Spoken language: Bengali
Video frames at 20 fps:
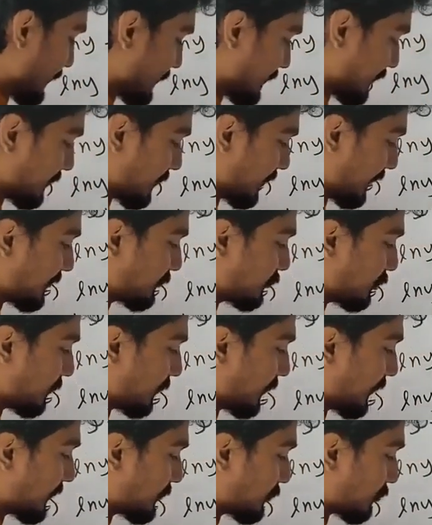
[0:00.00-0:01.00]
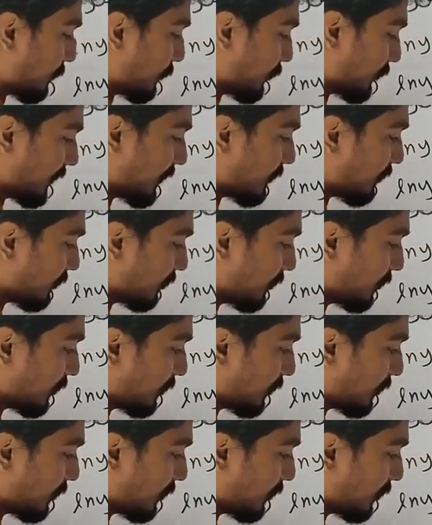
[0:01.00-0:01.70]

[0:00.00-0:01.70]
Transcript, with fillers: এক্স তাহলে এক্স টু দি পাওয়ার এক্স কমন নিয়ে নাও